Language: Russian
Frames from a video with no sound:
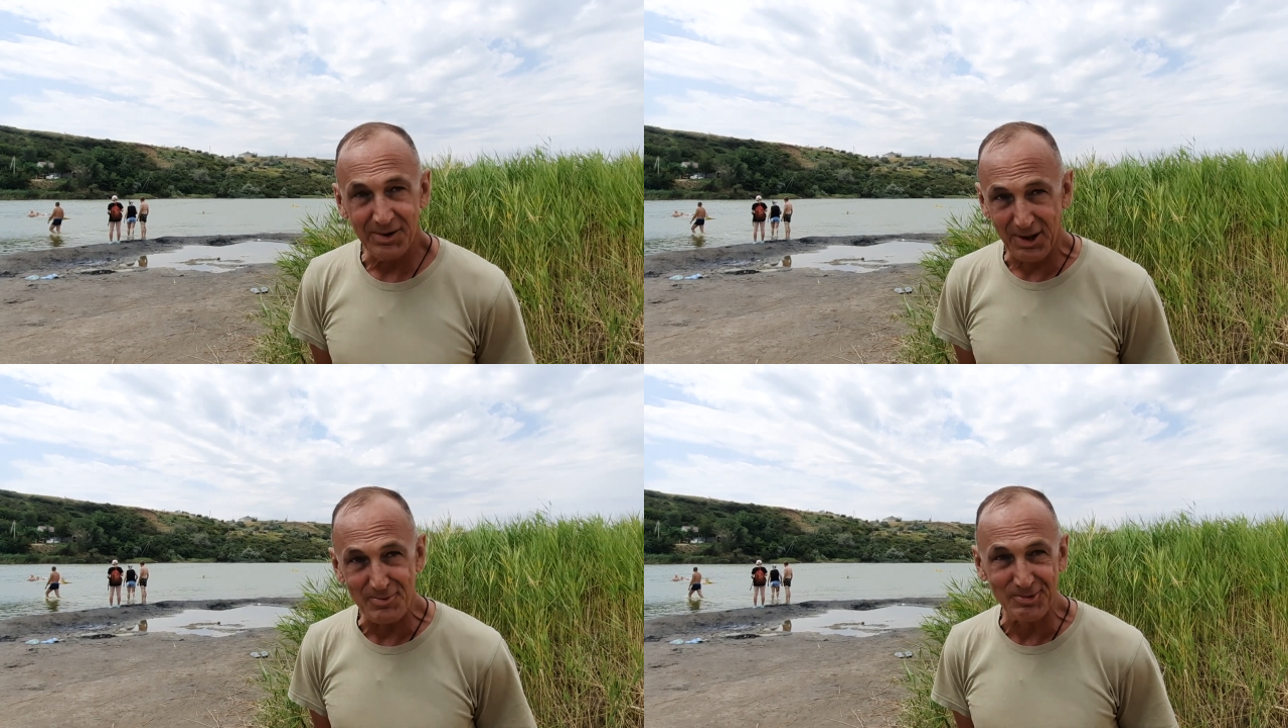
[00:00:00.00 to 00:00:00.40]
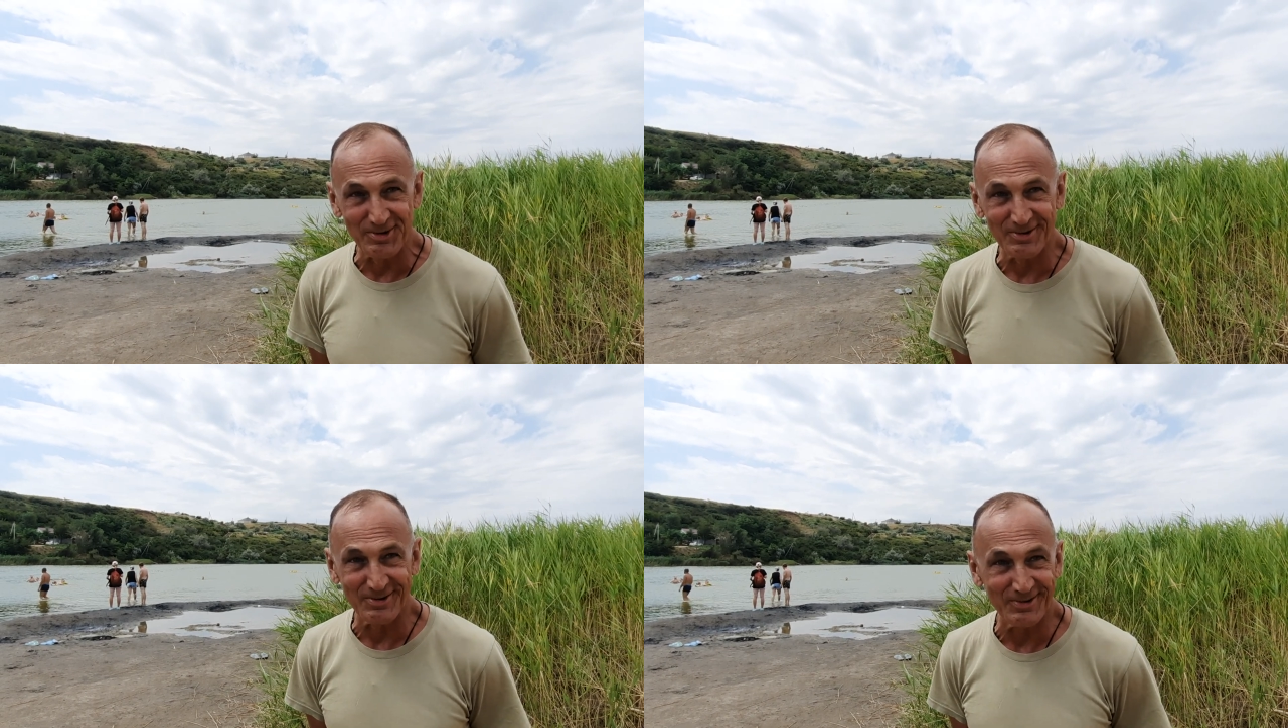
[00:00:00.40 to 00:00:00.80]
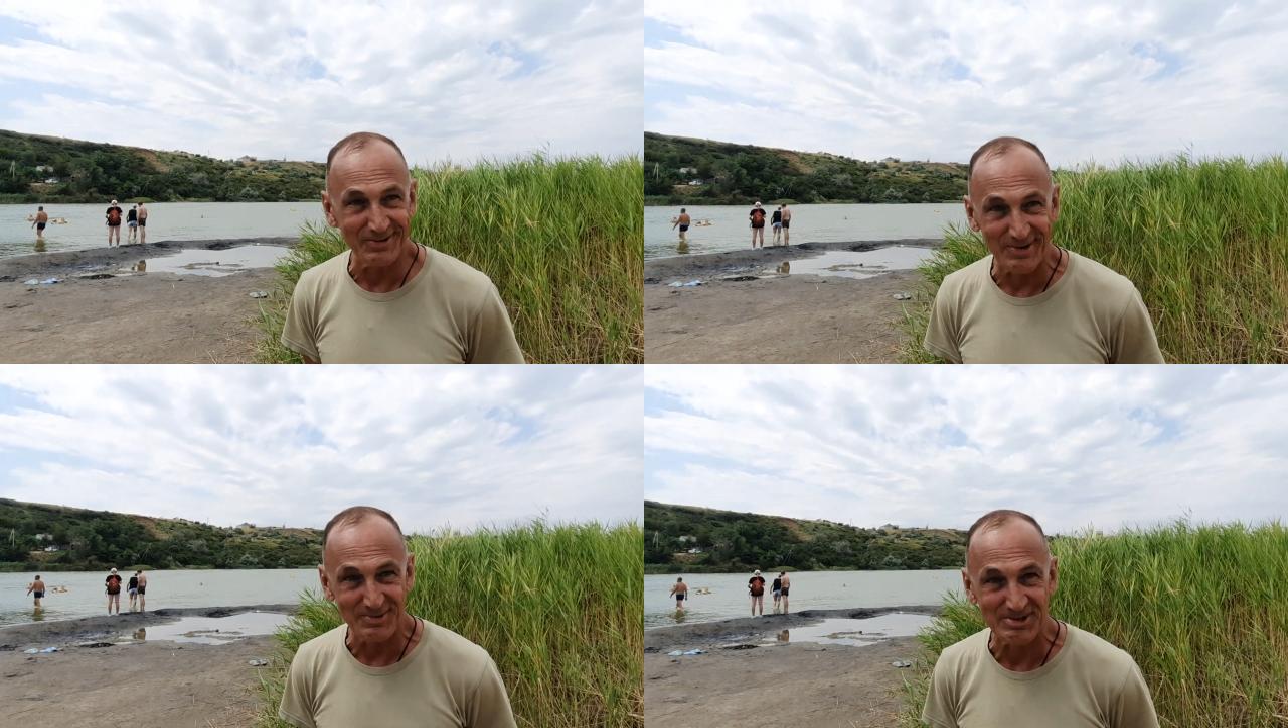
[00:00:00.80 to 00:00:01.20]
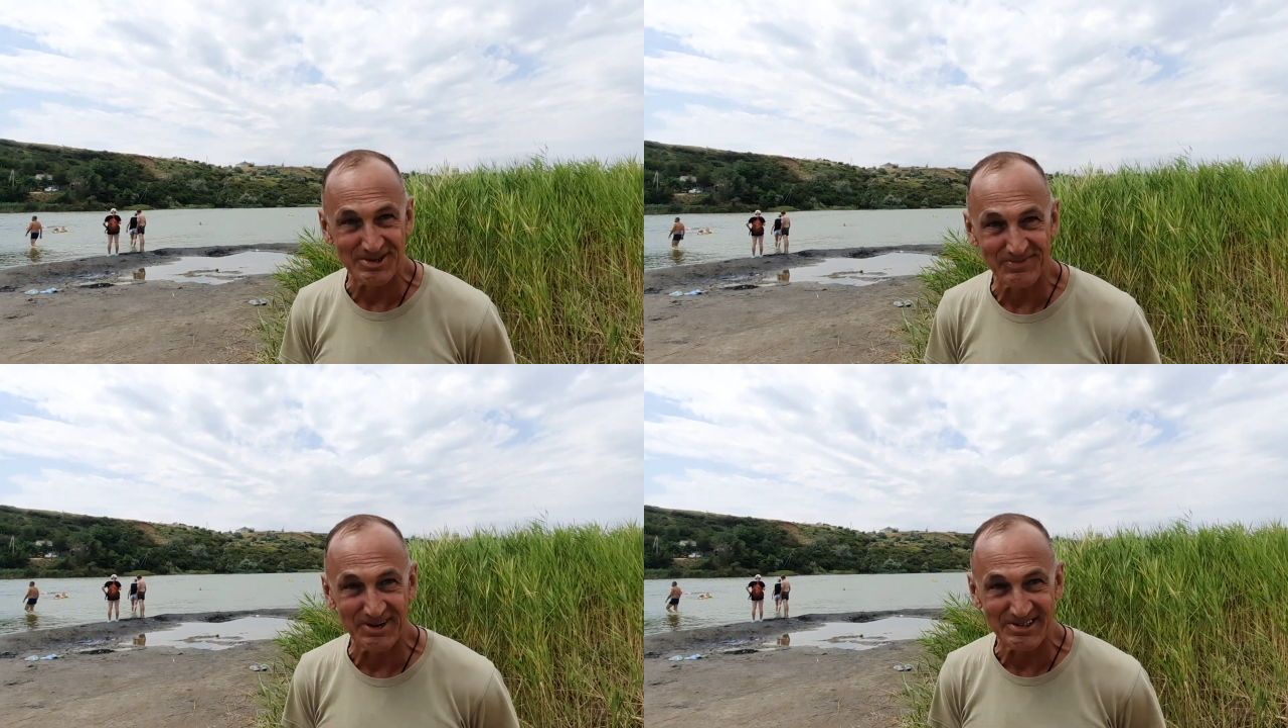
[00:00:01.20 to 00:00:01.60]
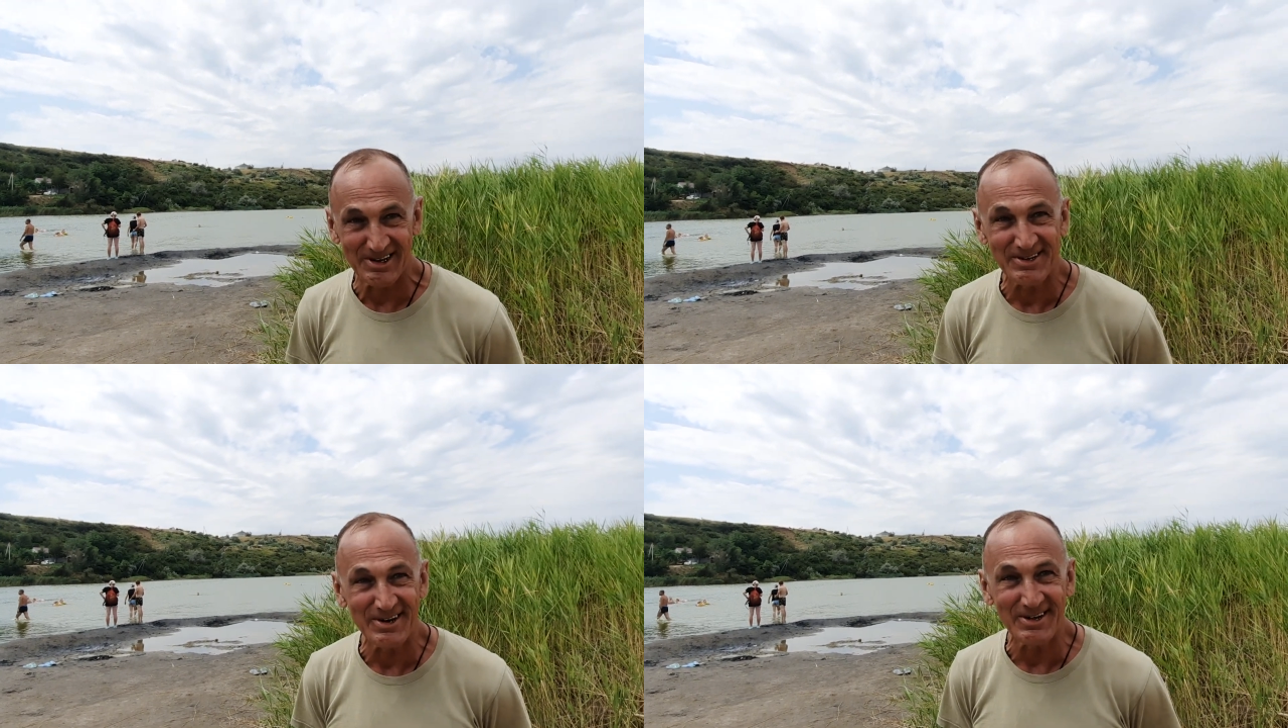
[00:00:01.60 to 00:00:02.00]
я буду а, очень
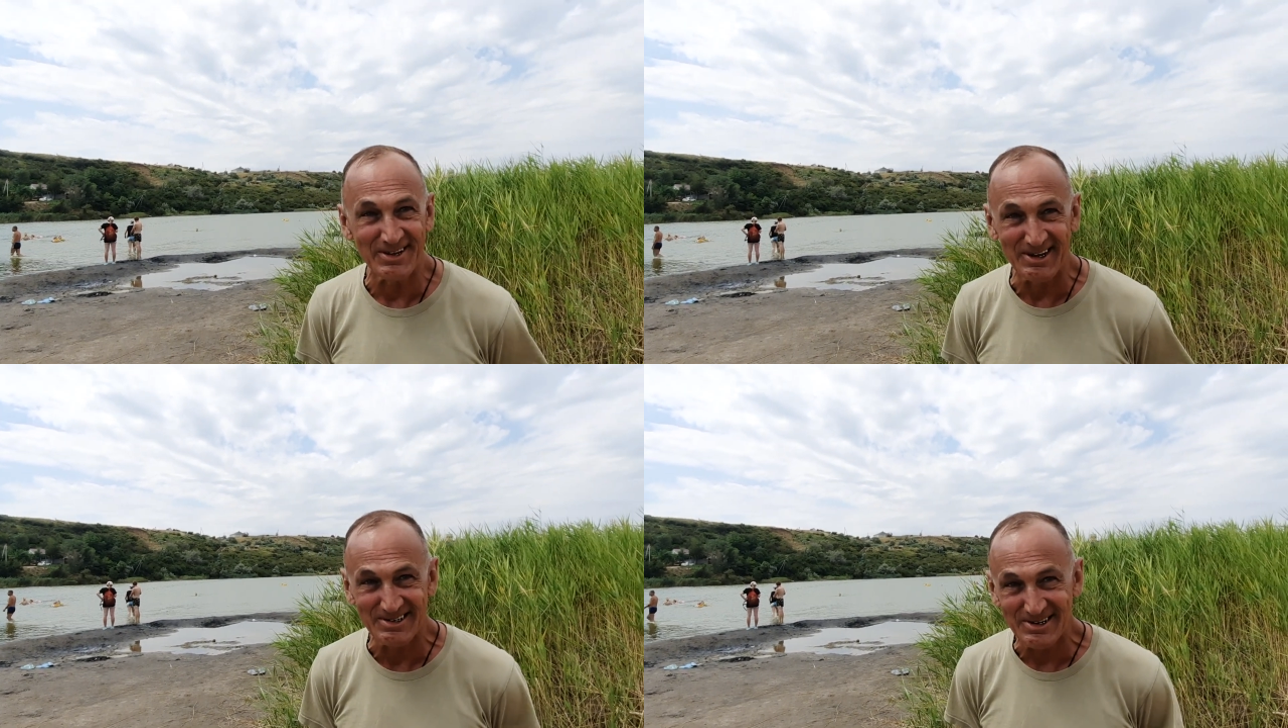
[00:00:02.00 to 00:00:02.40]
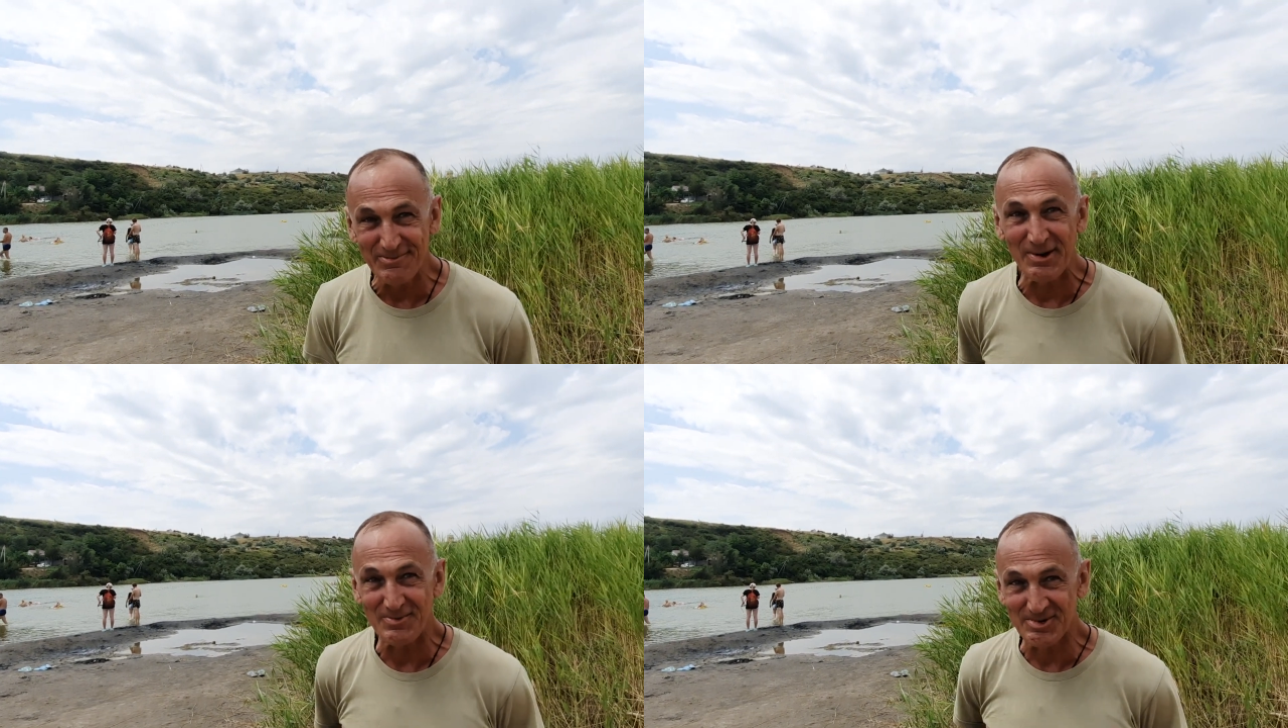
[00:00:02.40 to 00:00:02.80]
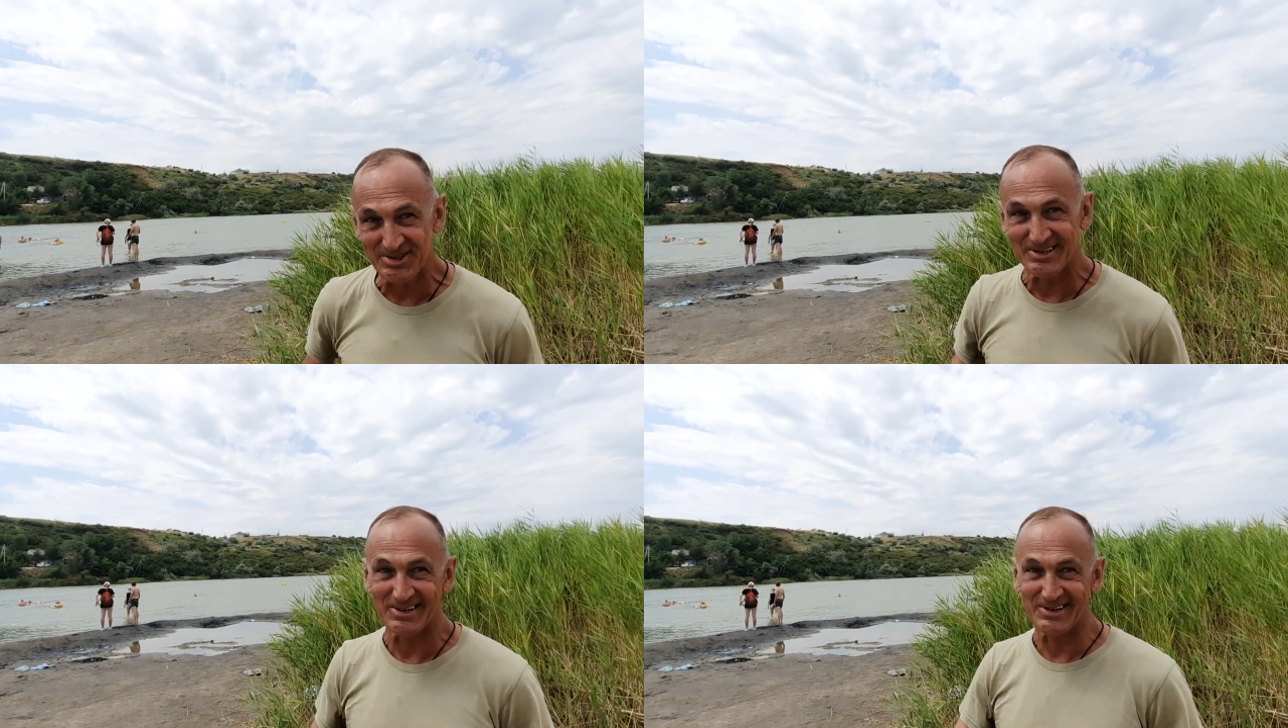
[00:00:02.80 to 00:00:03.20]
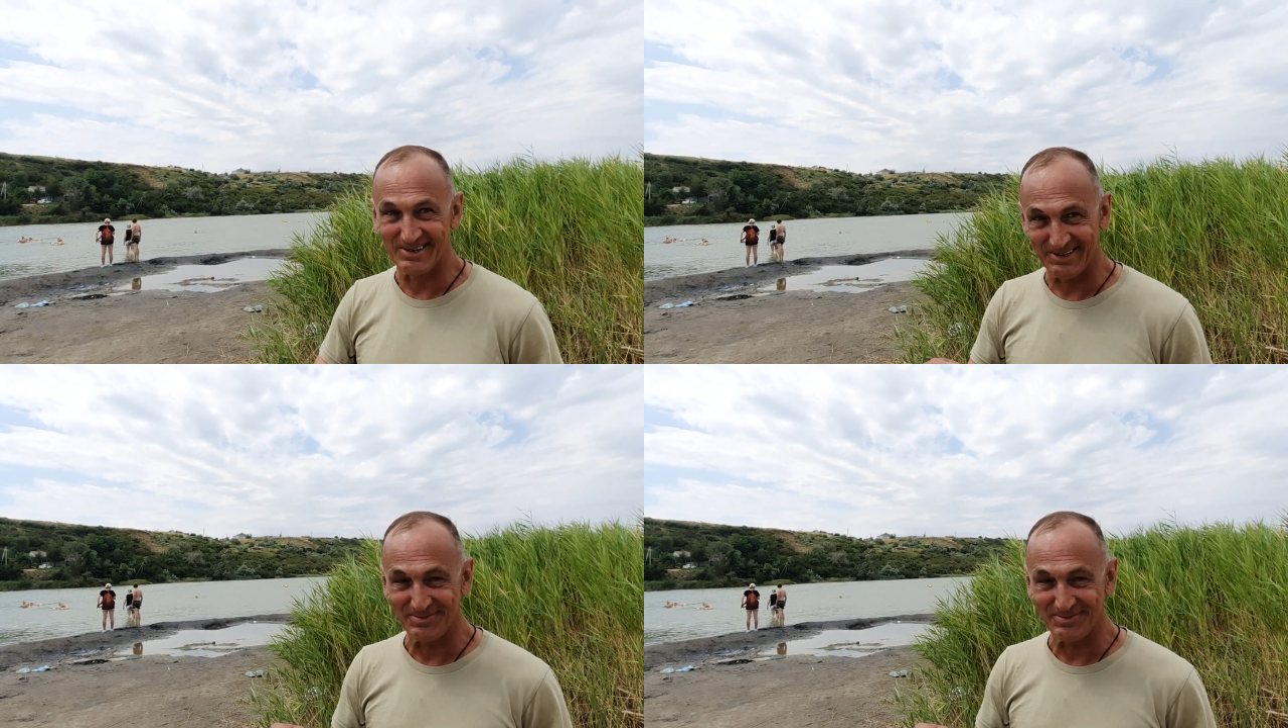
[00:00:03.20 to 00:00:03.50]
признателен, даже... если поможете.